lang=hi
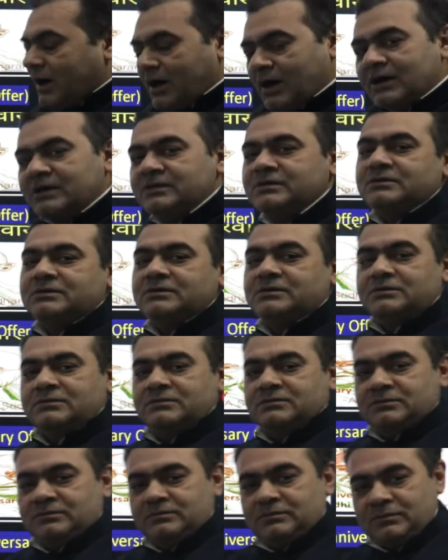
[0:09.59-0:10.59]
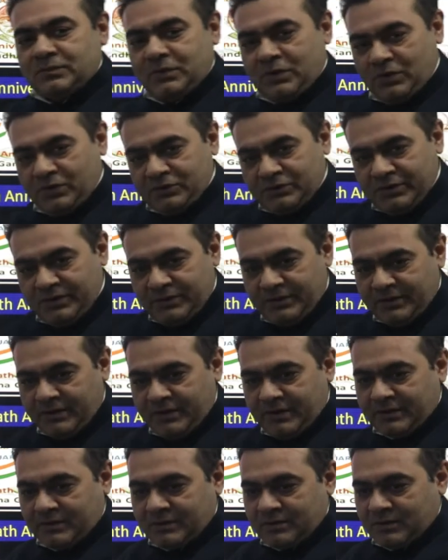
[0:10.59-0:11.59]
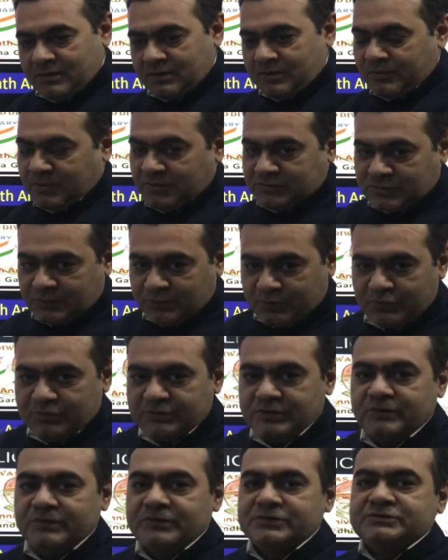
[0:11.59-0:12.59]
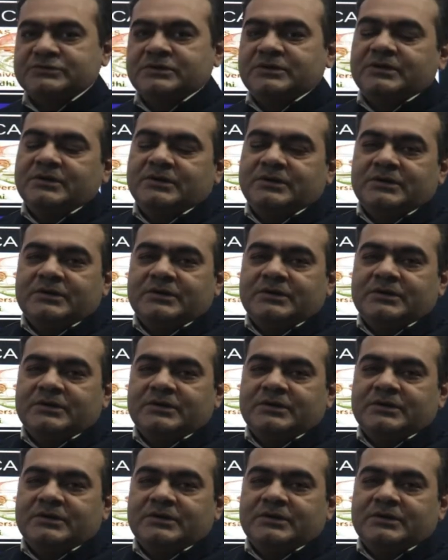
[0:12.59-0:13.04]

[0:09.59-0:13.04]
आज बहुत ही एक महत्वपूर्ण दिवस है